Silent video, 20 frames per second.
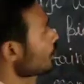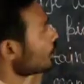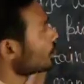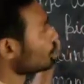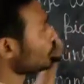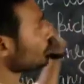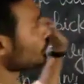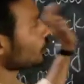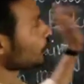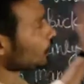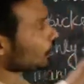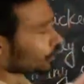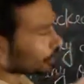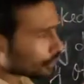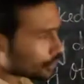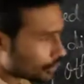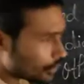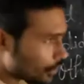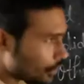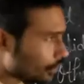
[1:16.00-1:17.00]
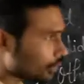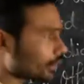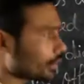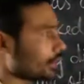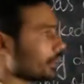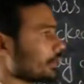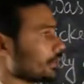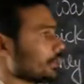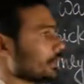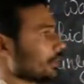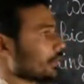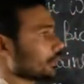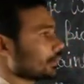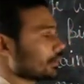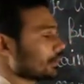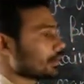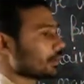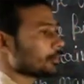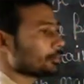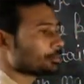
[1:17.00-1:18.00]
रोगियों के लिए
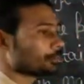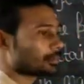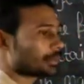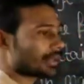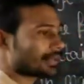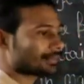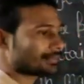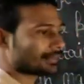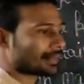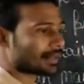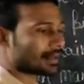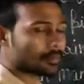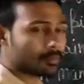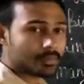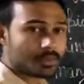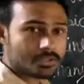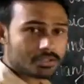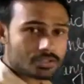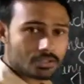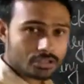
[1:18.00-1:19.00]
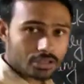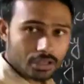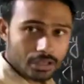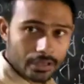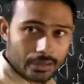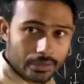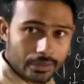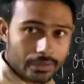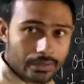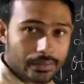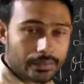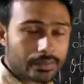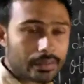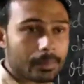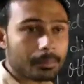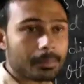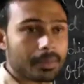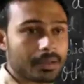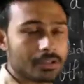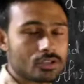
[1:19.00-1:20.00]
प्रथम श्रेणी के
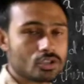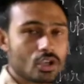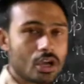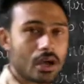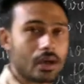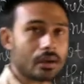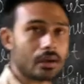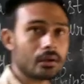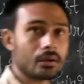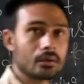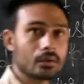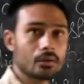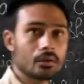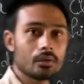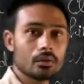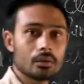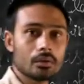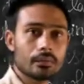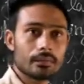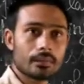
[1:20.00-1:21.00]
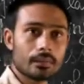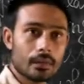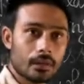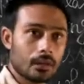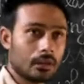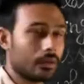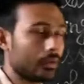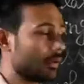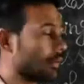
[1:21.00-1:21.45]
परिचारक थे